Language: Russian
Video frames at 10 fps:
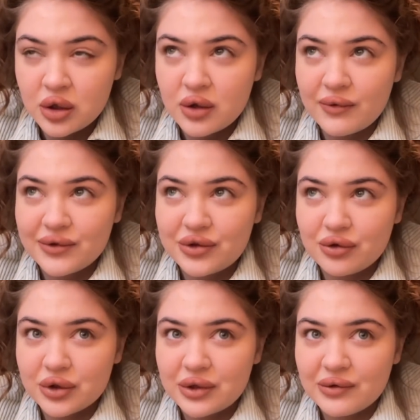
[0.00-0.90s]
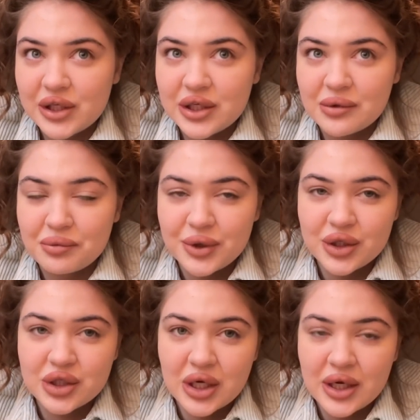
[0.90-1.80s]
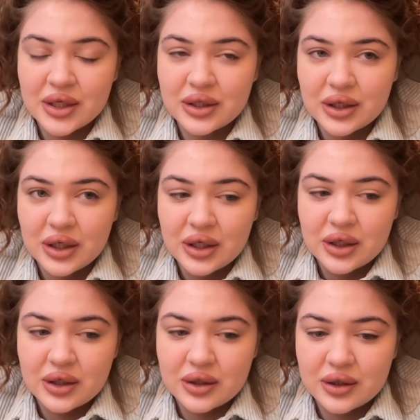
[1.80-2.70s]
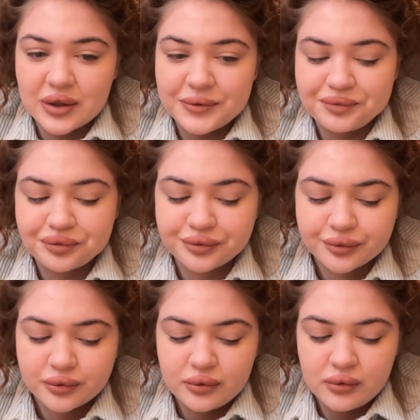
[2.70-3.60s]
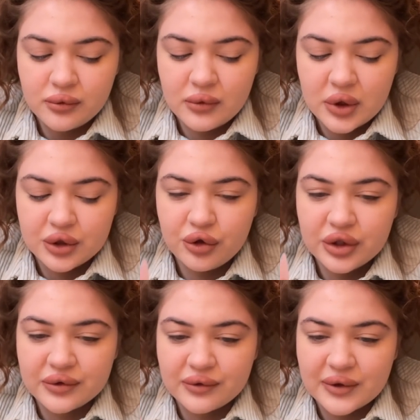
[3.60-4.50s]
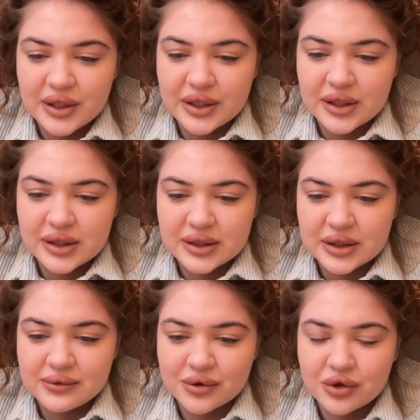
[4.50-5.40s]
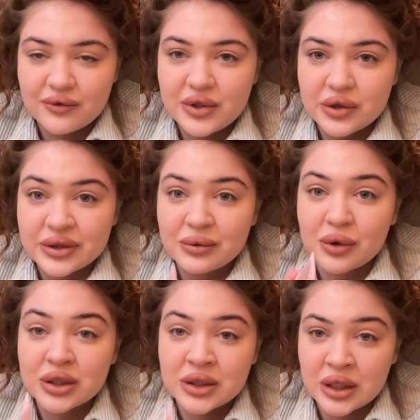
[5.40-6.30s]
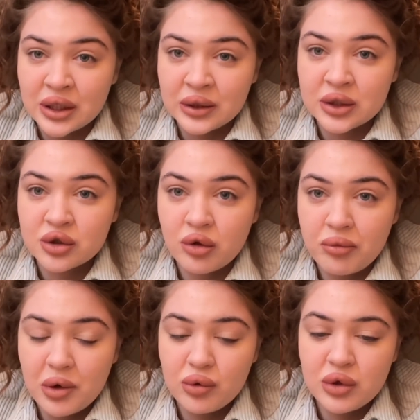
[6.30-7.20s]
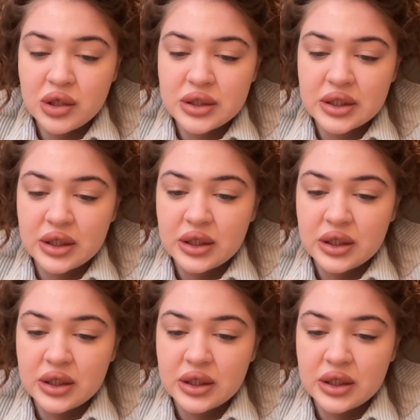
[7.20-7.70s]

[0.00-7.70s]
В итоге Валера приезжает до этого Валера рассказывал, что видел своего отца, когда шел по улице,